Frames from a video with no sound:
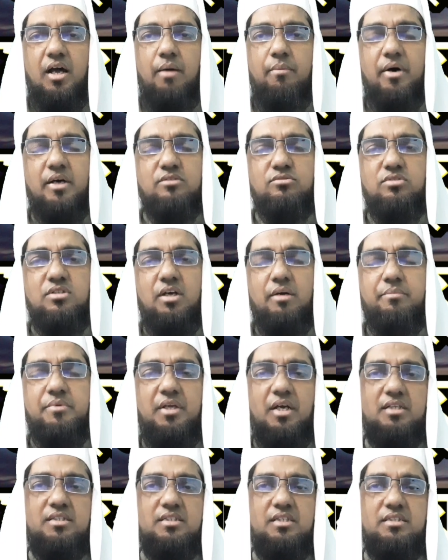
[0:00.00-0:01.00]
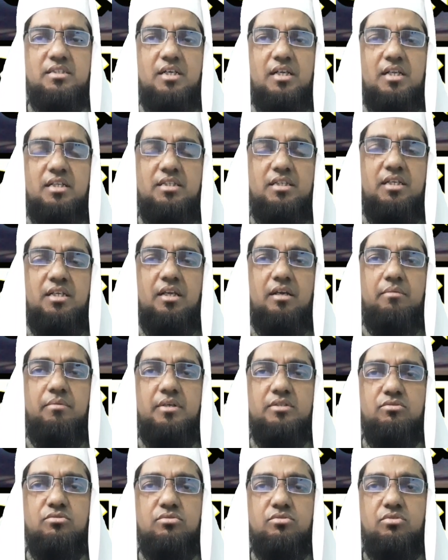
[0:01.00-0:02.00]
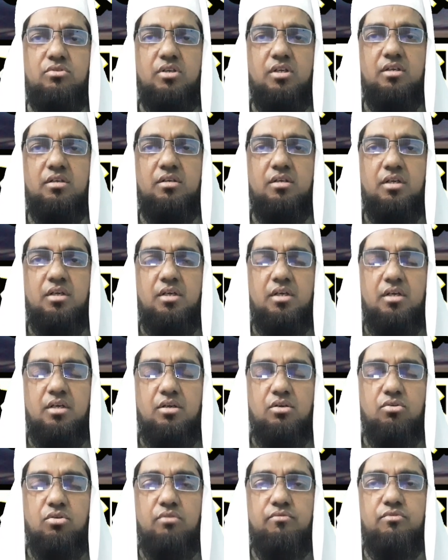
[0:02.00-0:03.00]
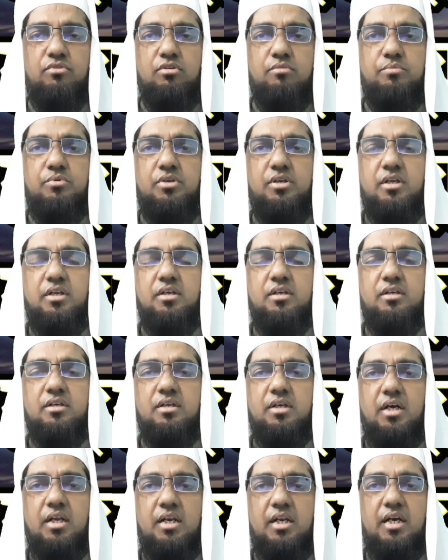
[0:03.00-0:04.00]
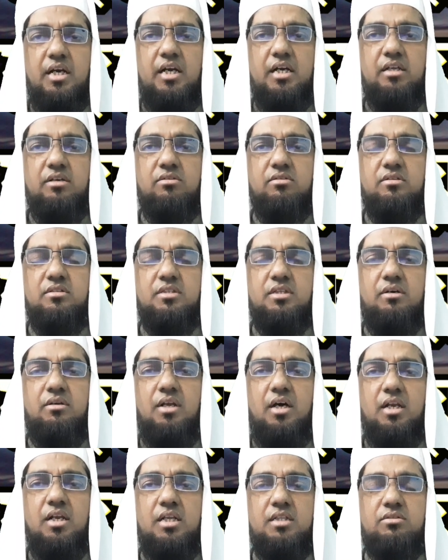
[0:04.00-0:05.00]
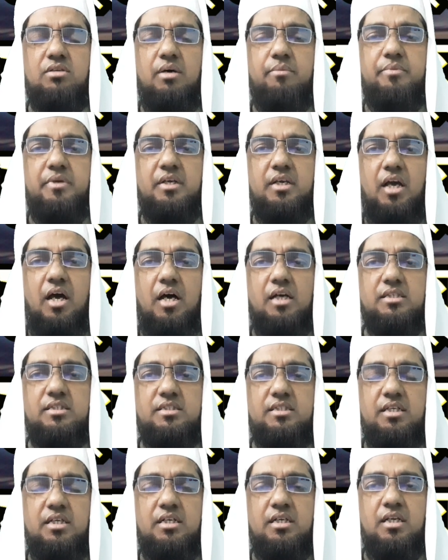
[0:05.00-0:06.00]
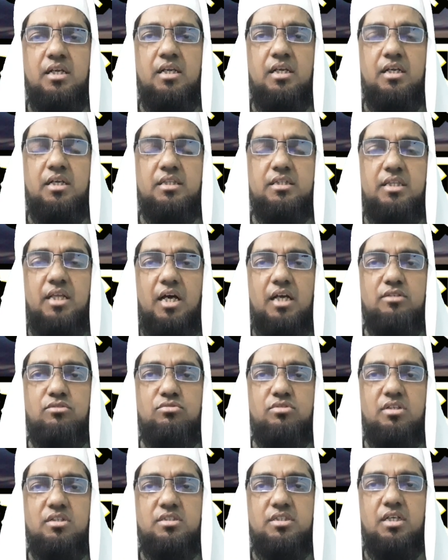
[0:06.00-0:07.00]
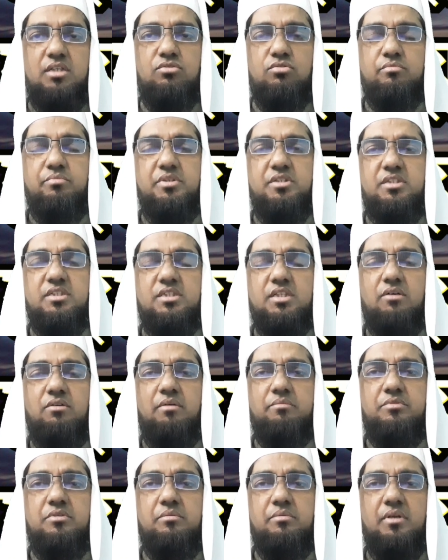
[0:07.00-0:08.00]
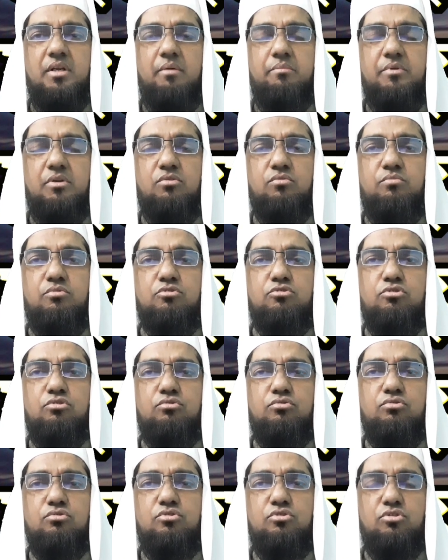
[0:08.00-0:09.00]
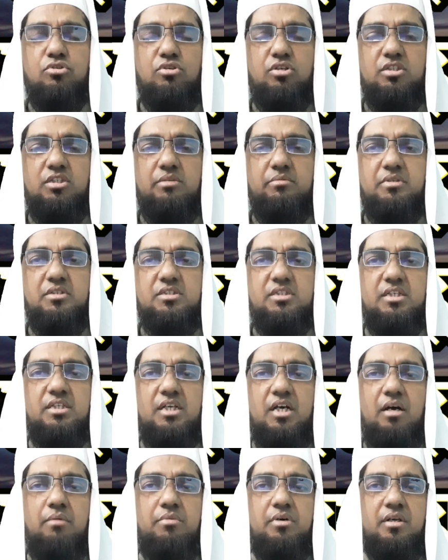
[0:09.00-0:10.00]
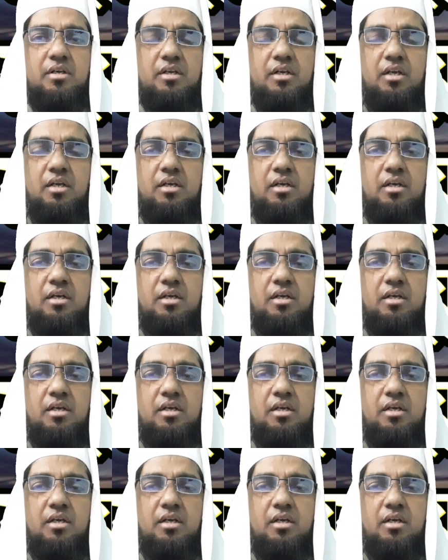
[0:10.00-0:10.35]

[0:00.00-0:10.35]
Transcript: আবার যদি আপনি আজকে সারাদিন এবাদত করেন নফল পড়েন কান্নাকাটি করেন তাহলে আল্লাহ তো আপনাকে আজকের তাহাজুতের চাইতেও বেশি স্বভাব দিবেন আপনার উপর সন্তুষ্ট হয়ে যাবেন সেটা আমার